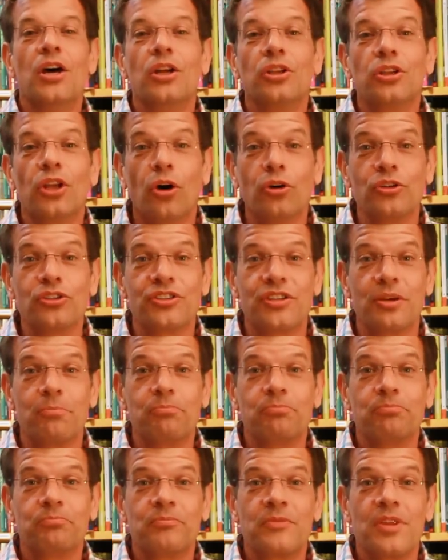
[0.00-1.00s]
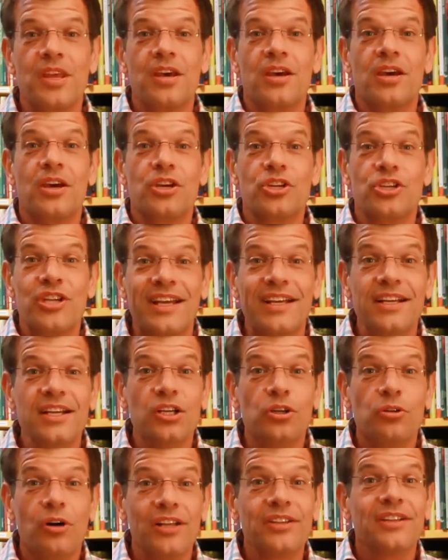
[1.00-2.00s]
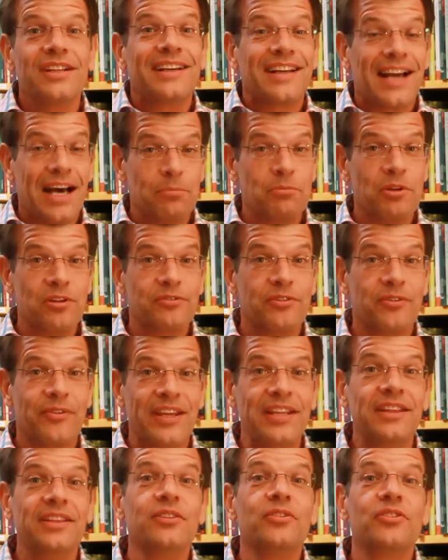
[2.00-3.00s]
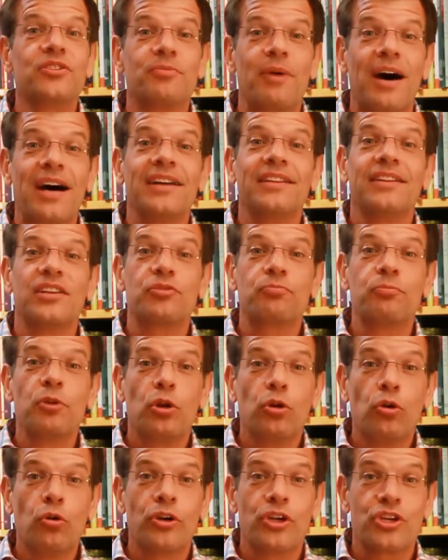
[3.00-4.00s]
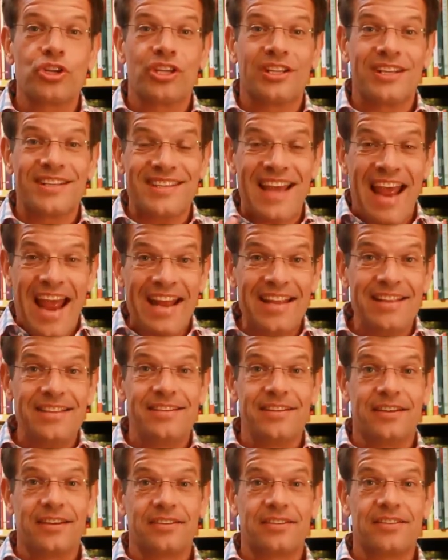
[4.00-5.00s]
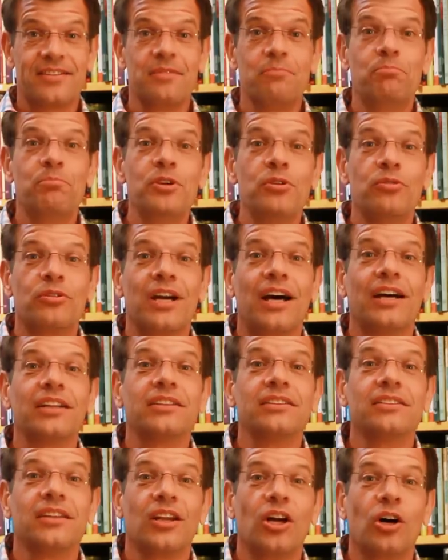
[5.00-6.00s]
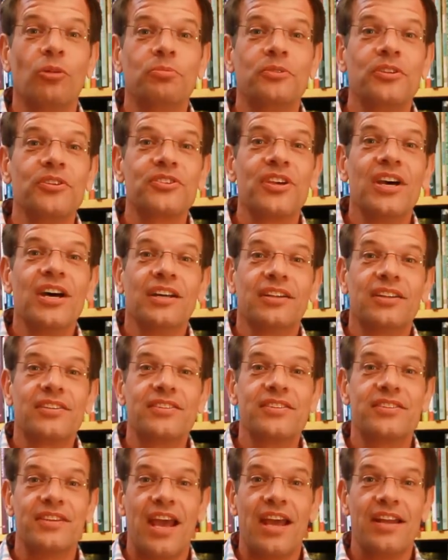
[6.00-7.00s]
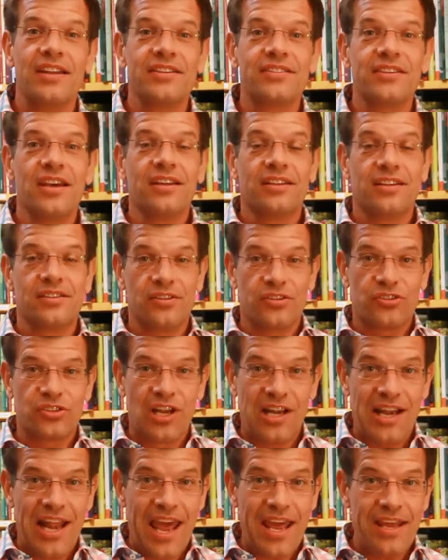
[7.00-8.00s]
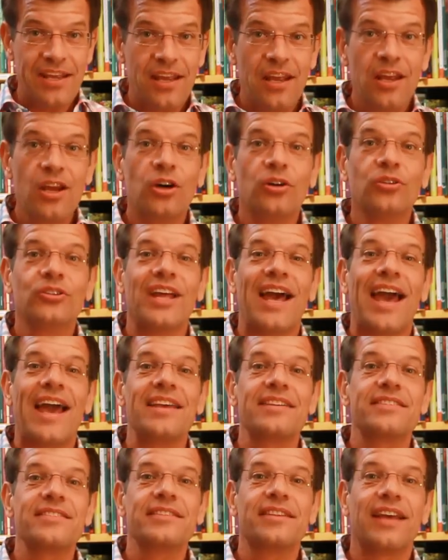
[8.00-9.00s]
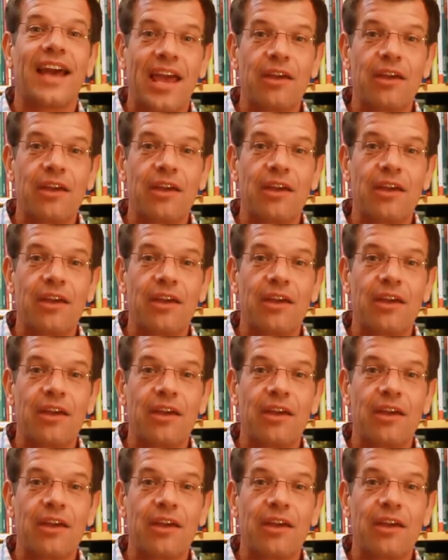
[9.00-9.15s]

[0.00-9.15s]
Trotzdem, Schneckenkorn kann man verwenden und zwar das biologische. Das einzige, das im Biogarten erlaubt ist, das ist eines, das aus Kleie und eisen